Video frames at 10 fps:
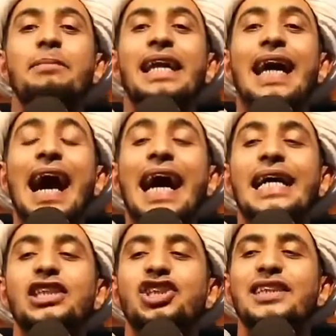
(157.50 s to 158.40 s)

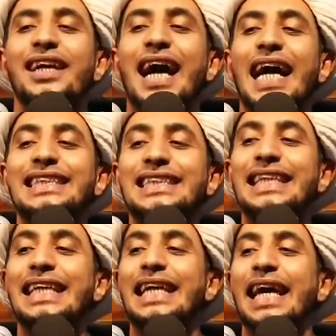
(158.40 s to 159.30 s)
مناهج
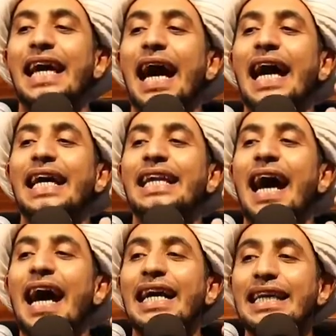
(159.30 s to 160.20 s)
دراسيه
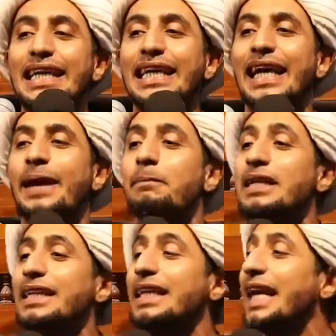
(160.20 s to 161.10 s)
اخلاقيه
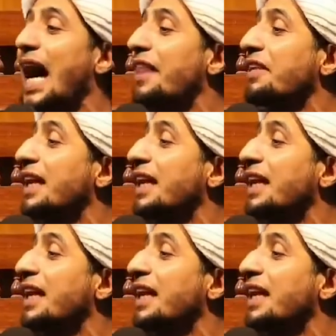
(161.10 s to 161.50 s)
من رياض